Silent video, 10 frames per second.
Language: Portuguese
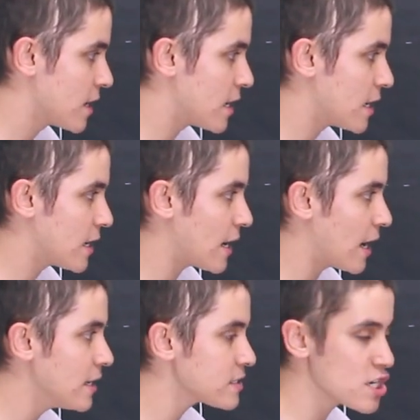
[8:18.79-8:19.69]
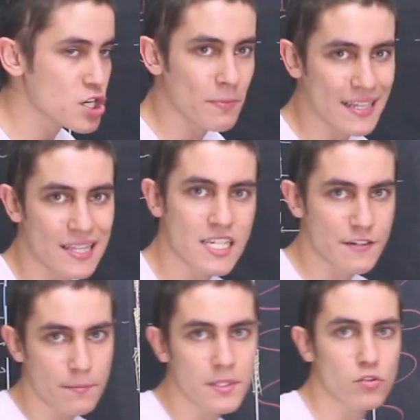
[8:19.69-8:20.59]
É, antes da gente matar,
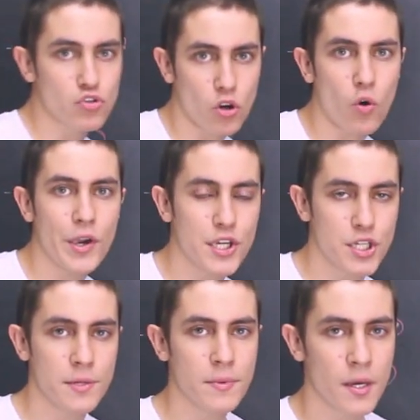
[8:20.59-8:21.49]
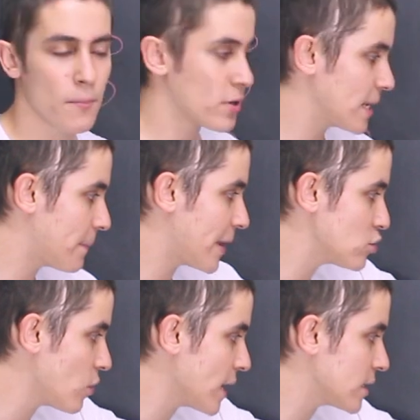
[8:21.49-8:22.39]
já vamos então só corrigir, porque ele
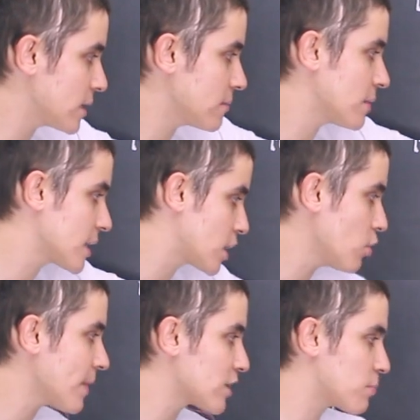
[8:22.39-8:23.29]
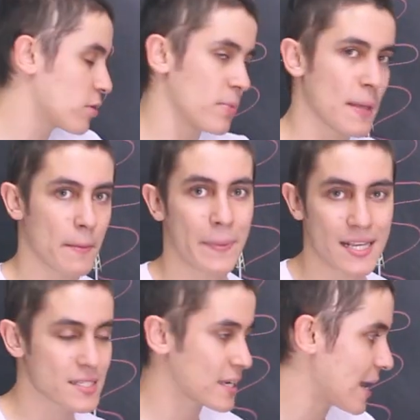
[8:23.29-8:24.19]
pede o N, né? Aqui eu mato o problema. Para
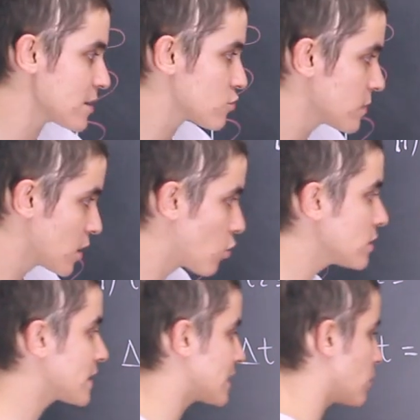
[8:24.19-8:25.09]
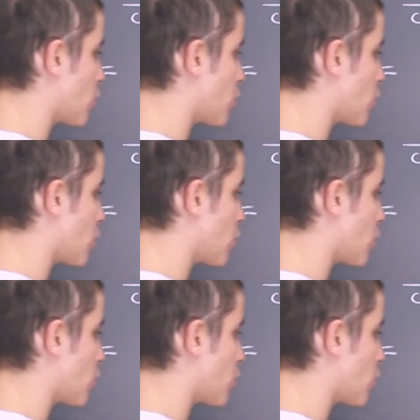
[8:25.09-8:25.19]
esse caso, quanto quer dar o